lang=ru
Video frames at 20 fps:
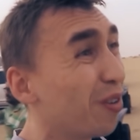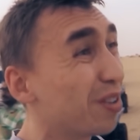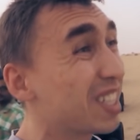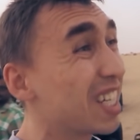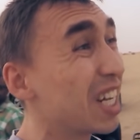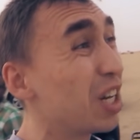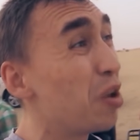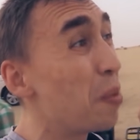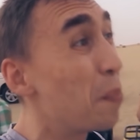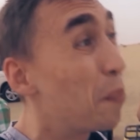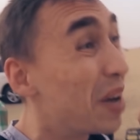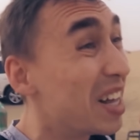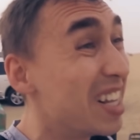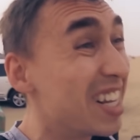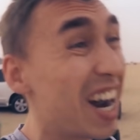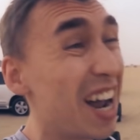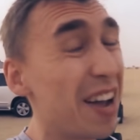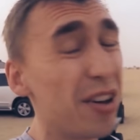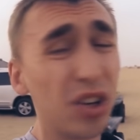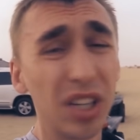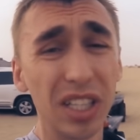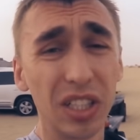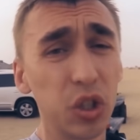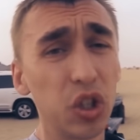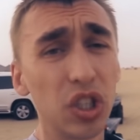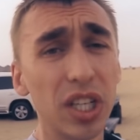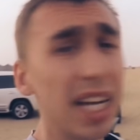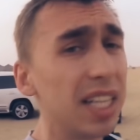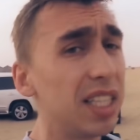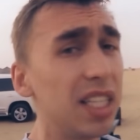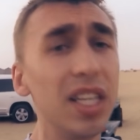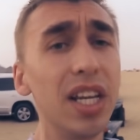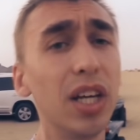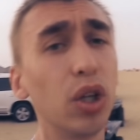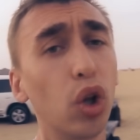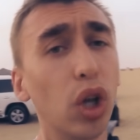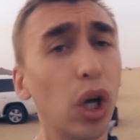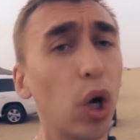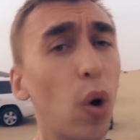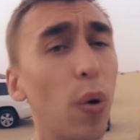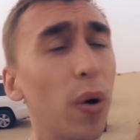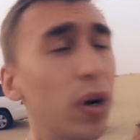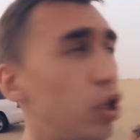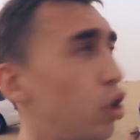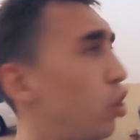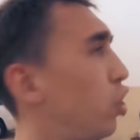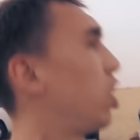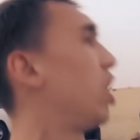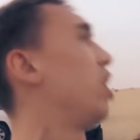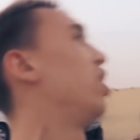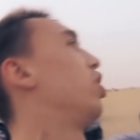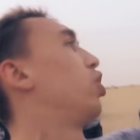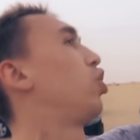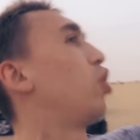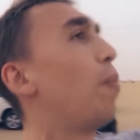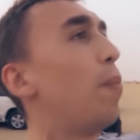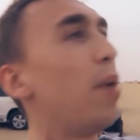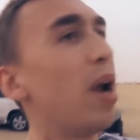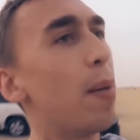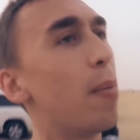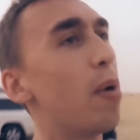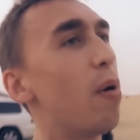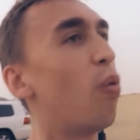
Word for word: в целом понравилось, но, знаете, нету такого ощущения, что прямо